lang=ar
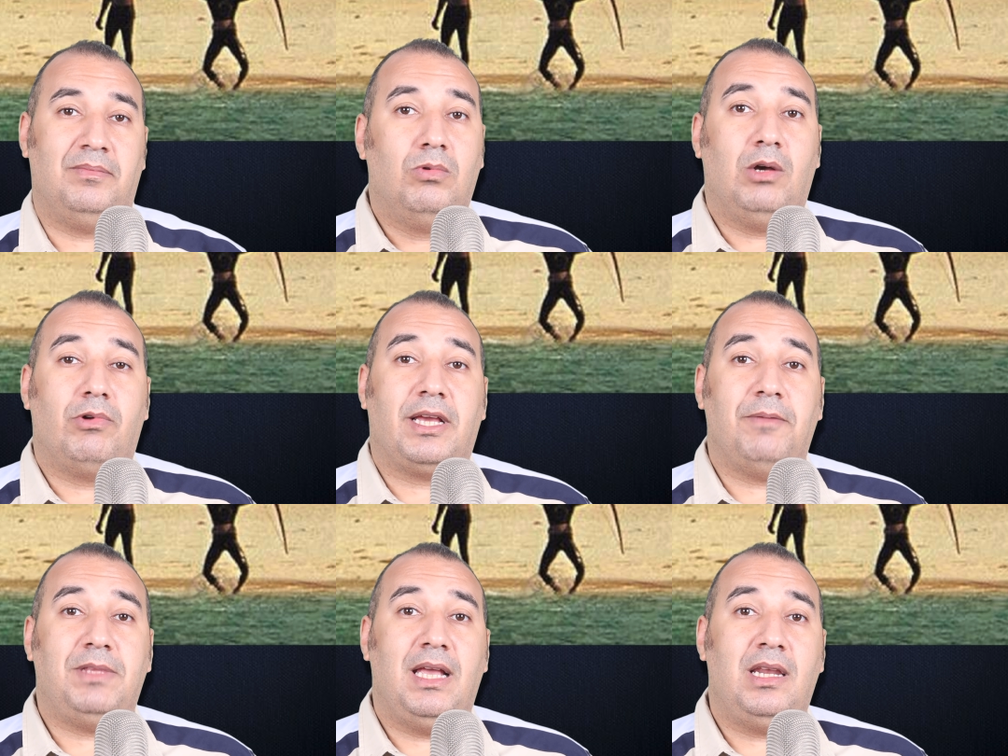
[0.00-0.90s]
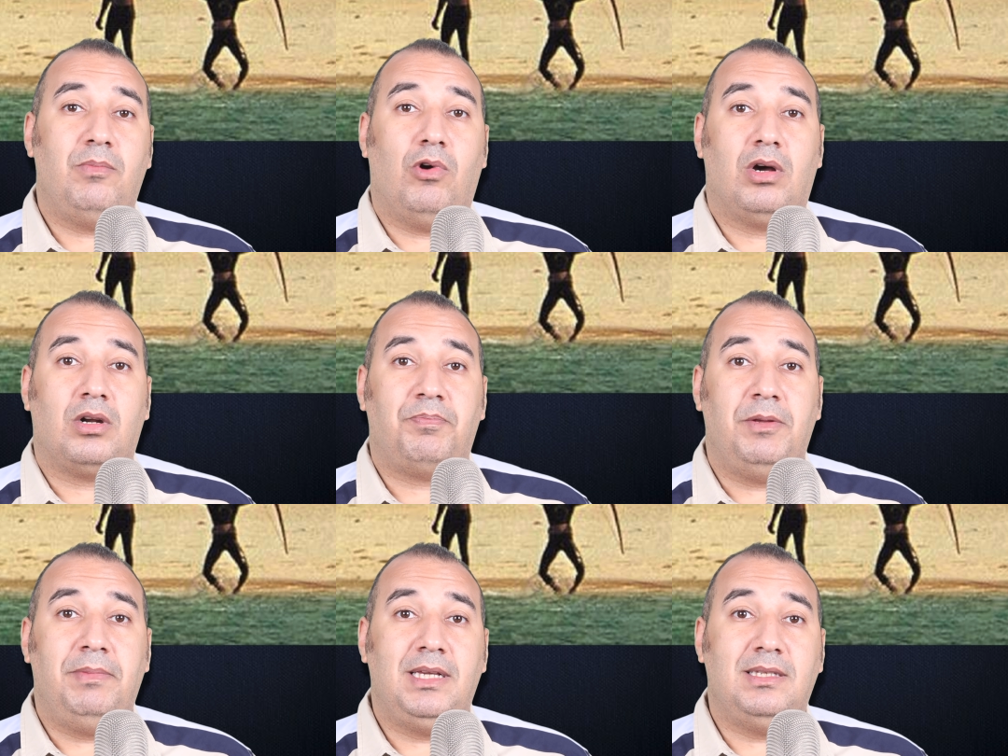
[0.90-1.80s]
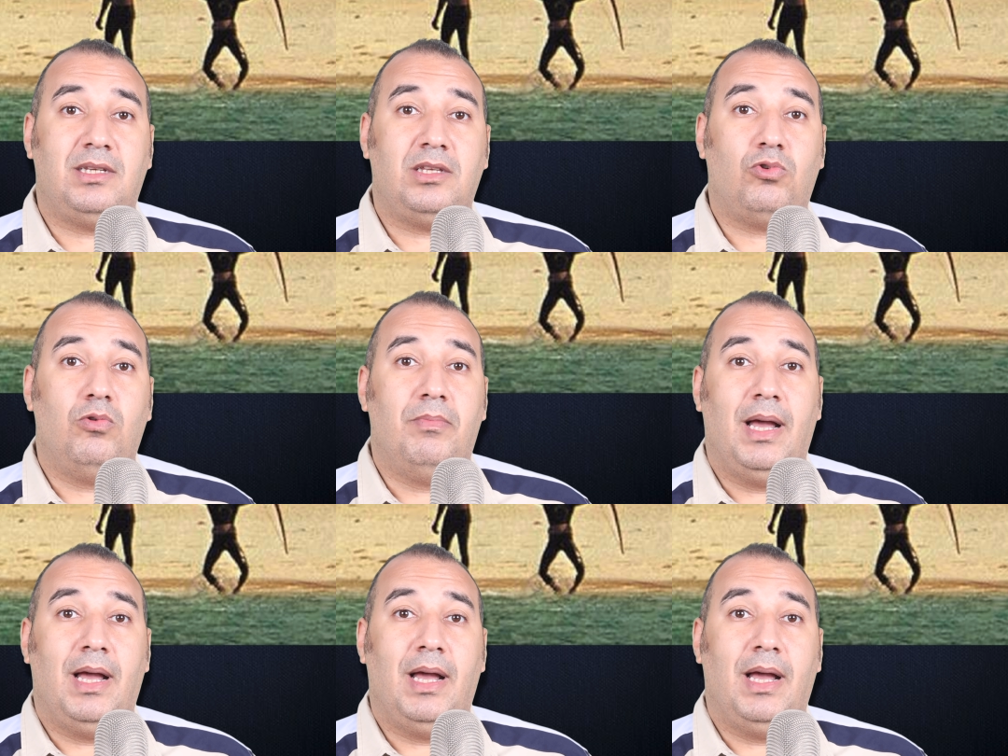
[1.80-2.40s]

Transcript: ولو ركبت قارب وقربت من جزيرتهم